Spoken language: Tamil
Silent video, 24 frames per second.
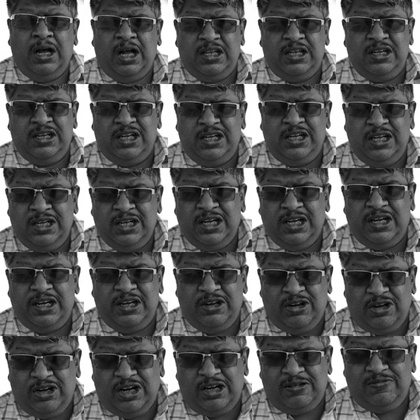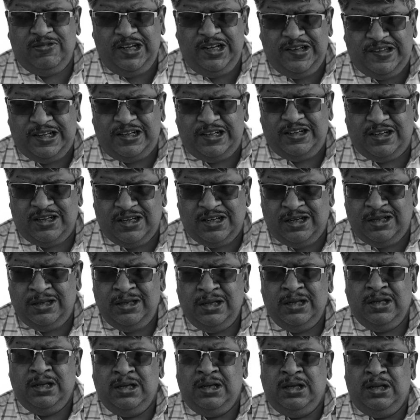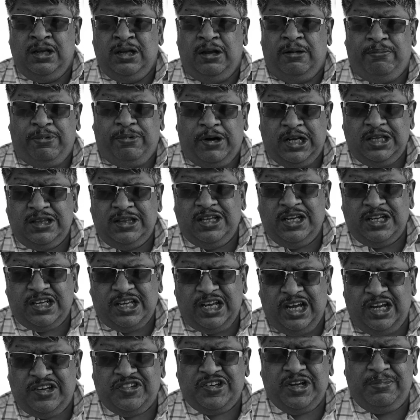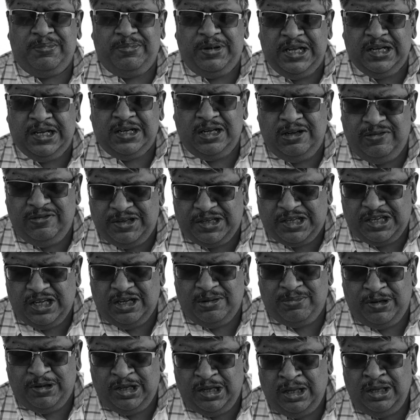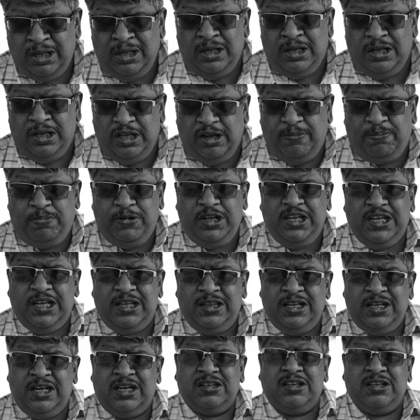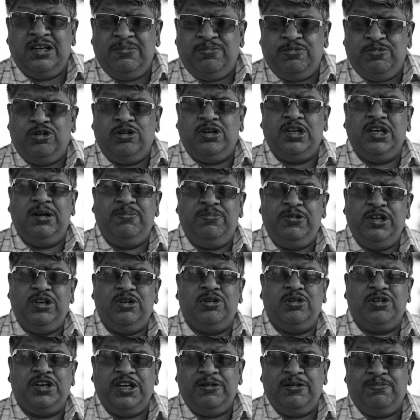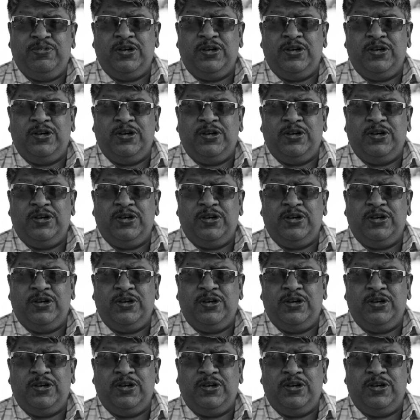அதனால நான் என்னோடய அட்வைஸ் என்னென்னா பணத்தை கேஷாக பேங்க்கில் வைக்காமல் எப்படி எந்த இடத்துல போட்டு எப்படி ரொட்டேட்